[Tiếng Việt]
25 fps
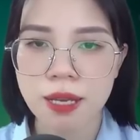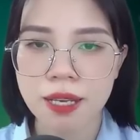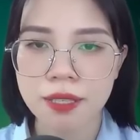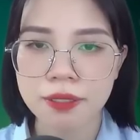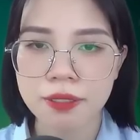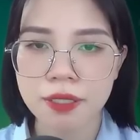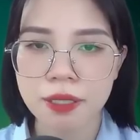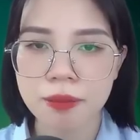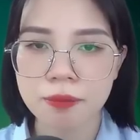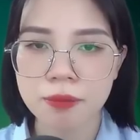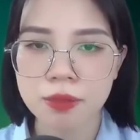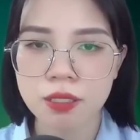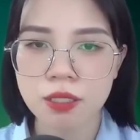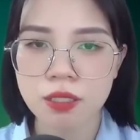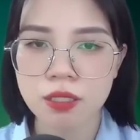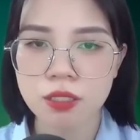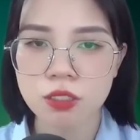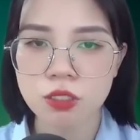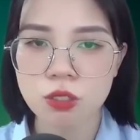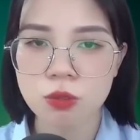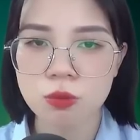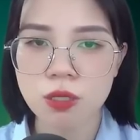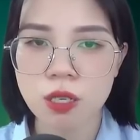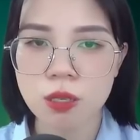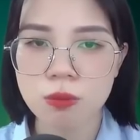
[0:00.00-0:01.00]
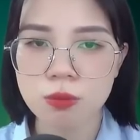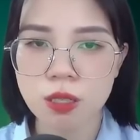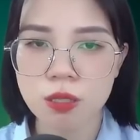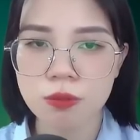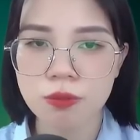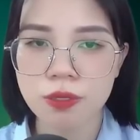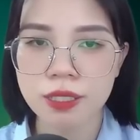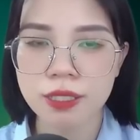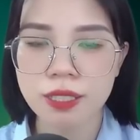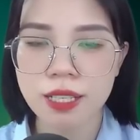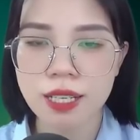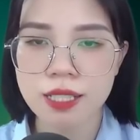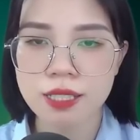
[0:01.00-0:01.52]
Tôi vò đầu bứt tóc,
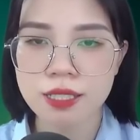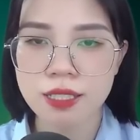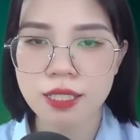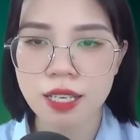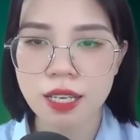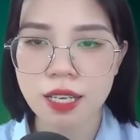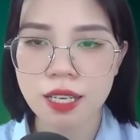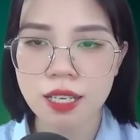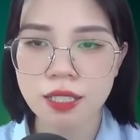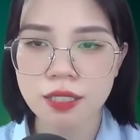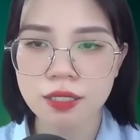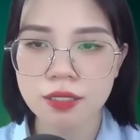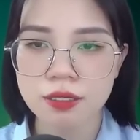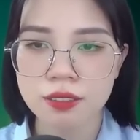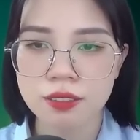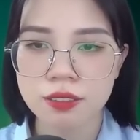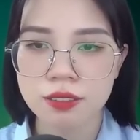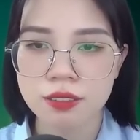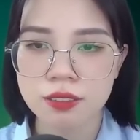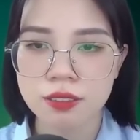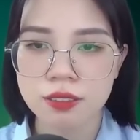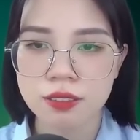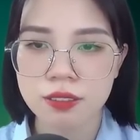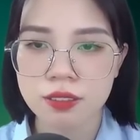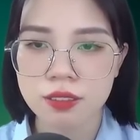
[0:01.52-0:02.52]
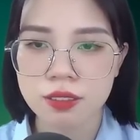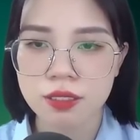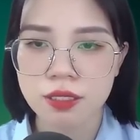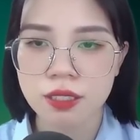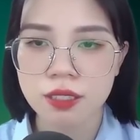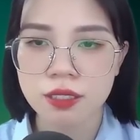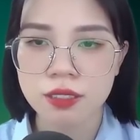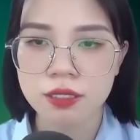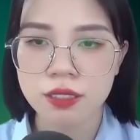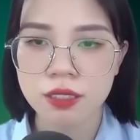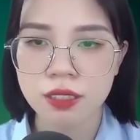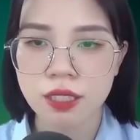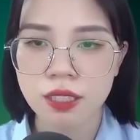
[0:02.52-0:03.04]
không biết nên làm thế nào
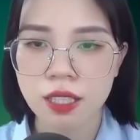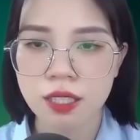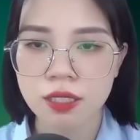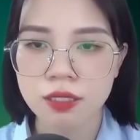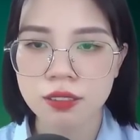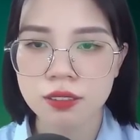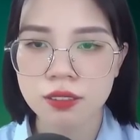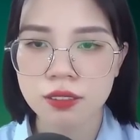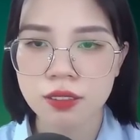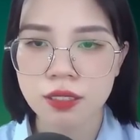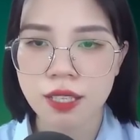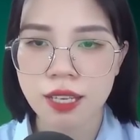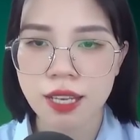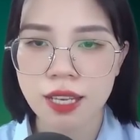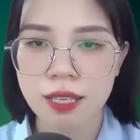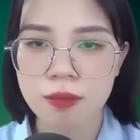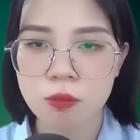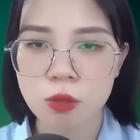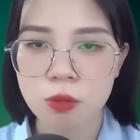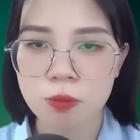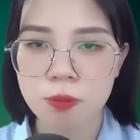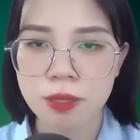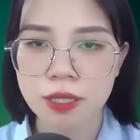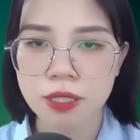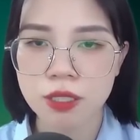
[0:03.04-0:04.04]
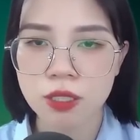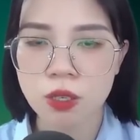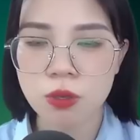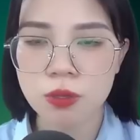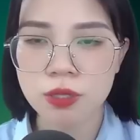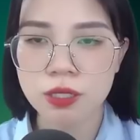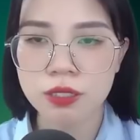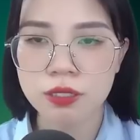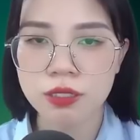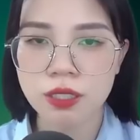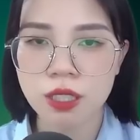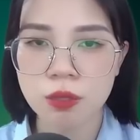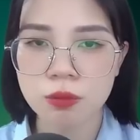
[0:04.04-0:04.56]
mới có thể cải thiện mối quan hệ
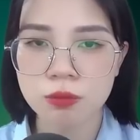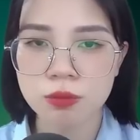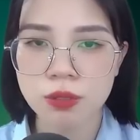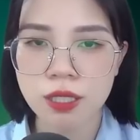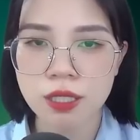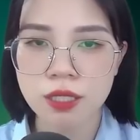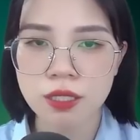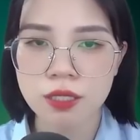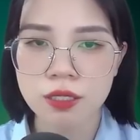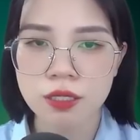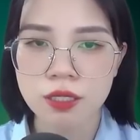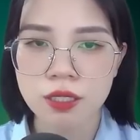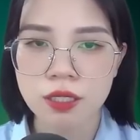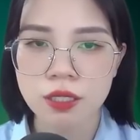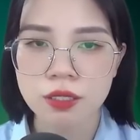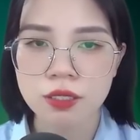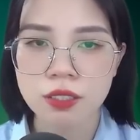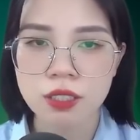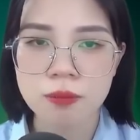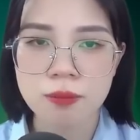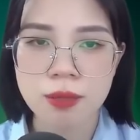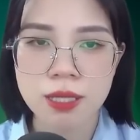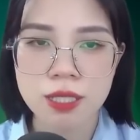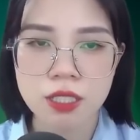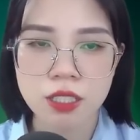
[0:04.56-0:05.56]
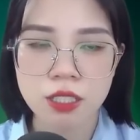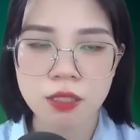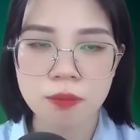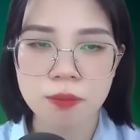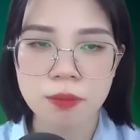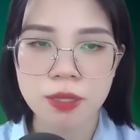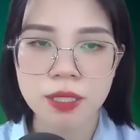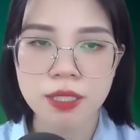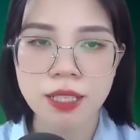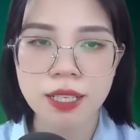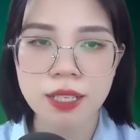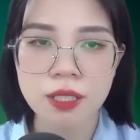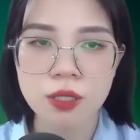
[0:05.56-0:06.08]
này. Lâm Hân bỗng nhiên chủ
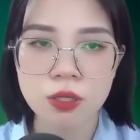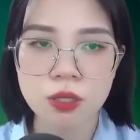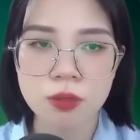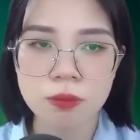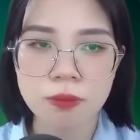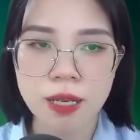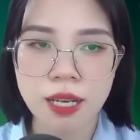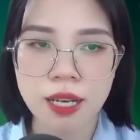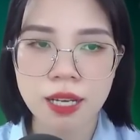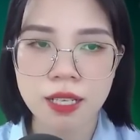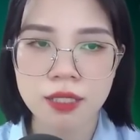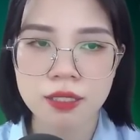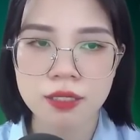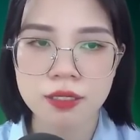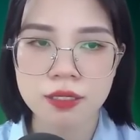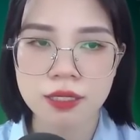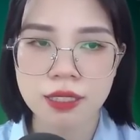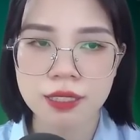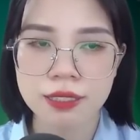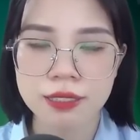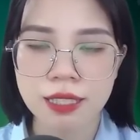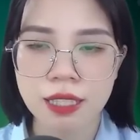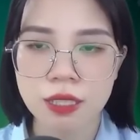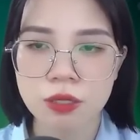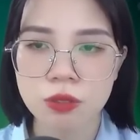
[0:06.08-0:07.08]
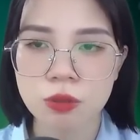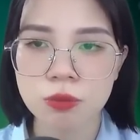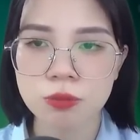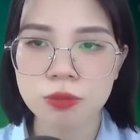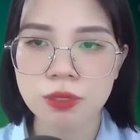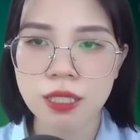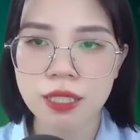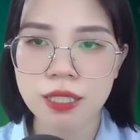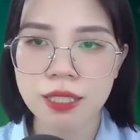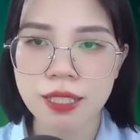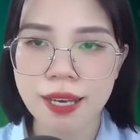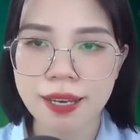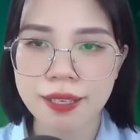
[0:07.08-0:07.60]
động. Còn muốn xem
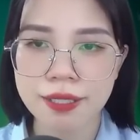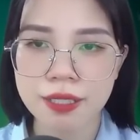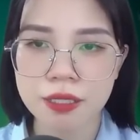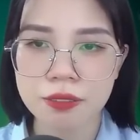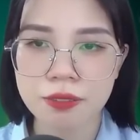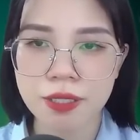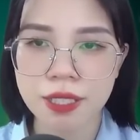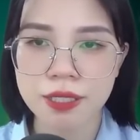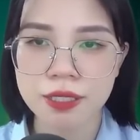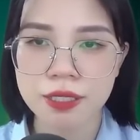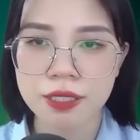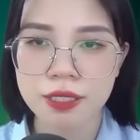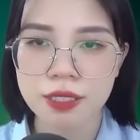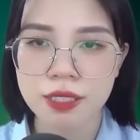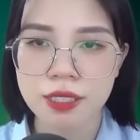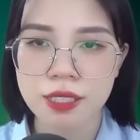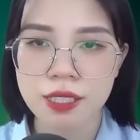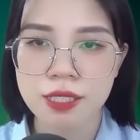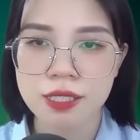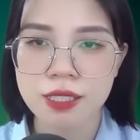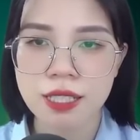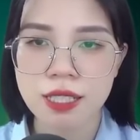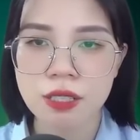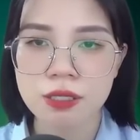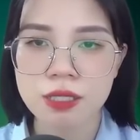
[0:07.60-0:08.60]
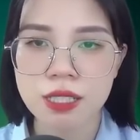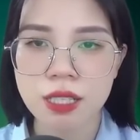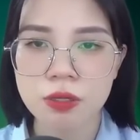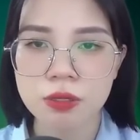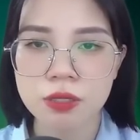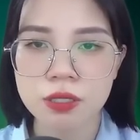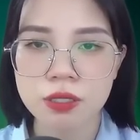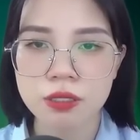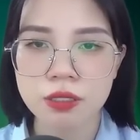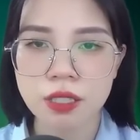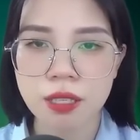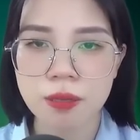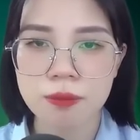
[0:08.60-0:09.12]
mấy tấm ảnh chụp cơ thể rõ
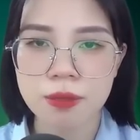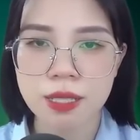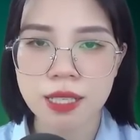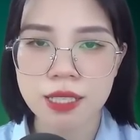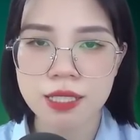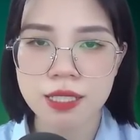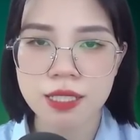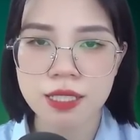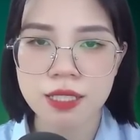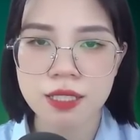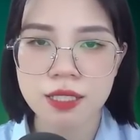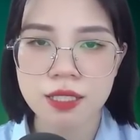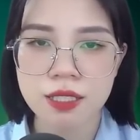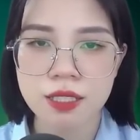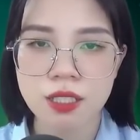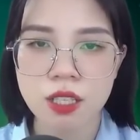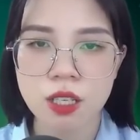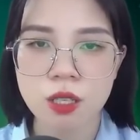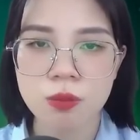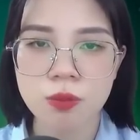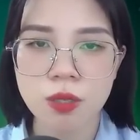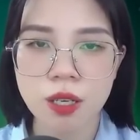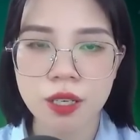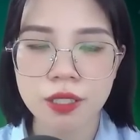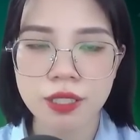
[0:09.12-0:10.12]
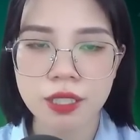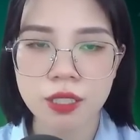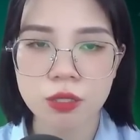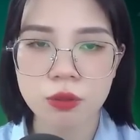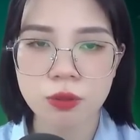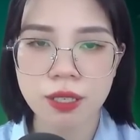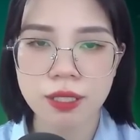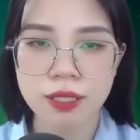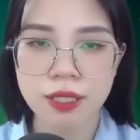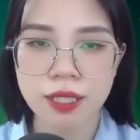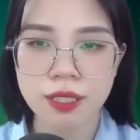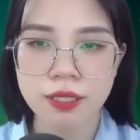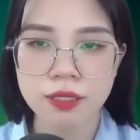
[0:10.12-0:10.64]
ràng đến từng mm của
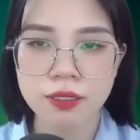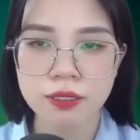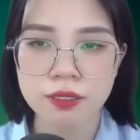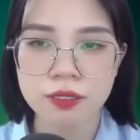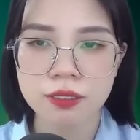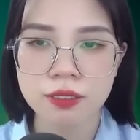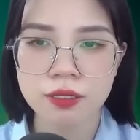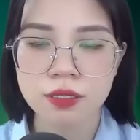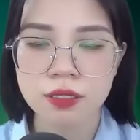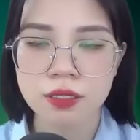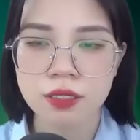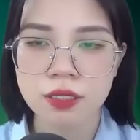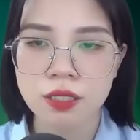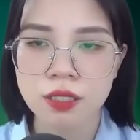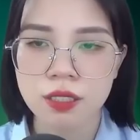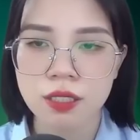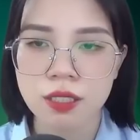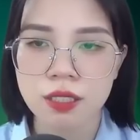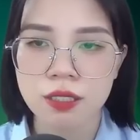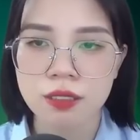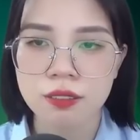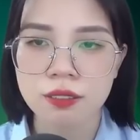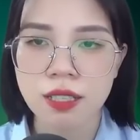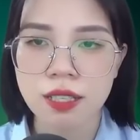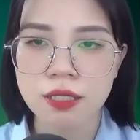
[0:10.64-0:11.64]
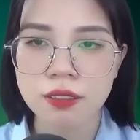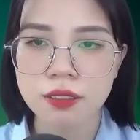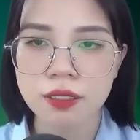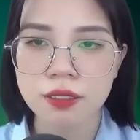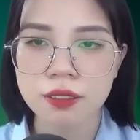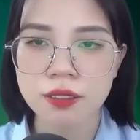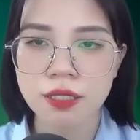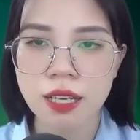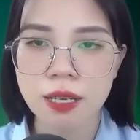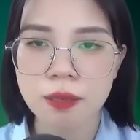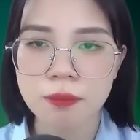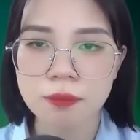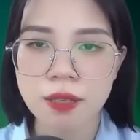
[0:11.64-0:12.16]
em không? Có thể
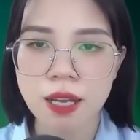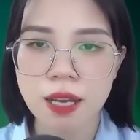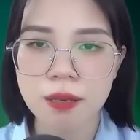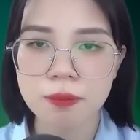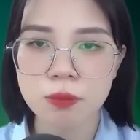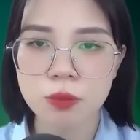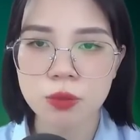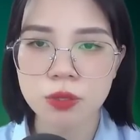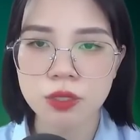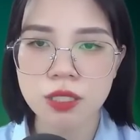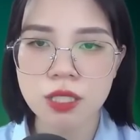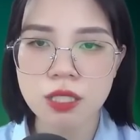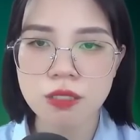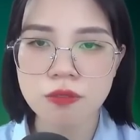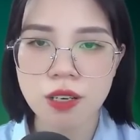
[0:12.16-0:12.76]
tắm giúp em không?